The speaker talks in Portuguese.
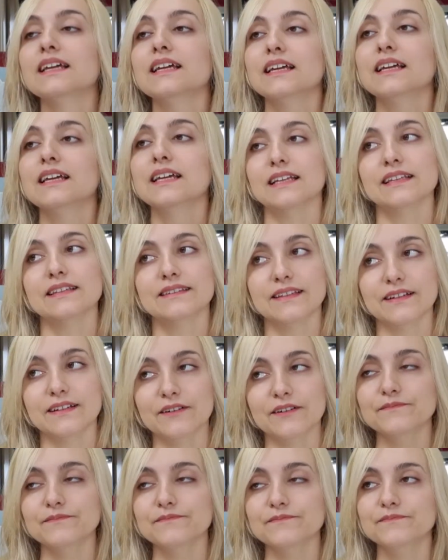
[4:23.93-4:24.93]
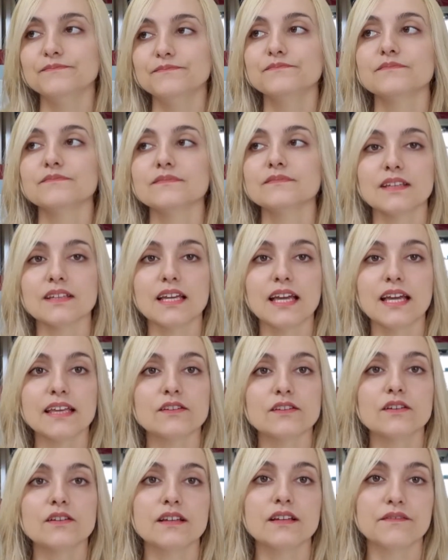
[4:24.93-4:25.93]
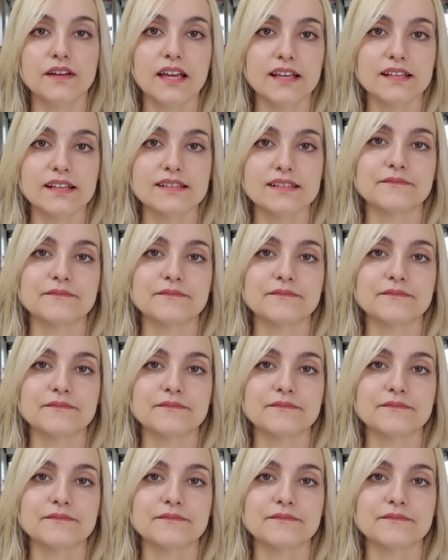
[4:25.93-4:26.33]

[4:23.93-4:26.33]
Então, é toda vez